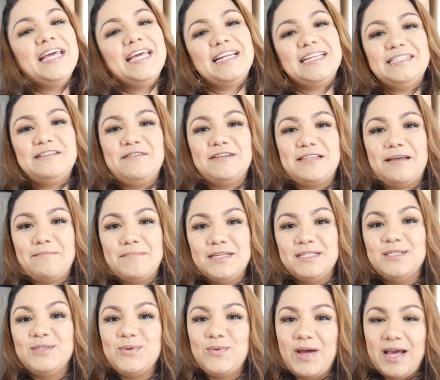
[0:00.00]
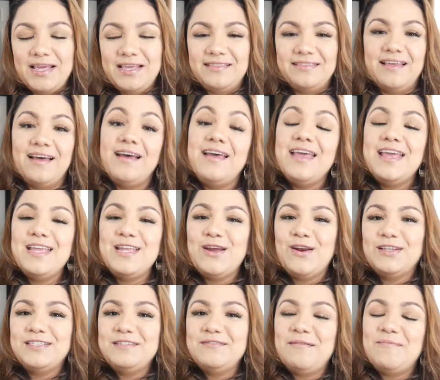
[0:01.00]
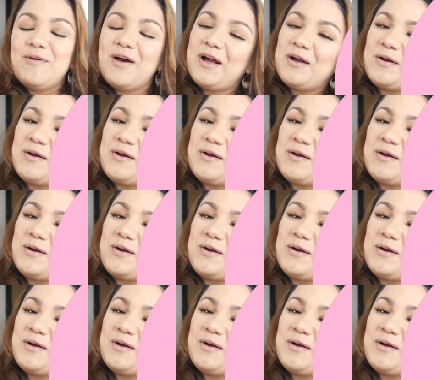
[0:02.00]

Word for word: y recibir también su cajita. Y ahora sí, vamos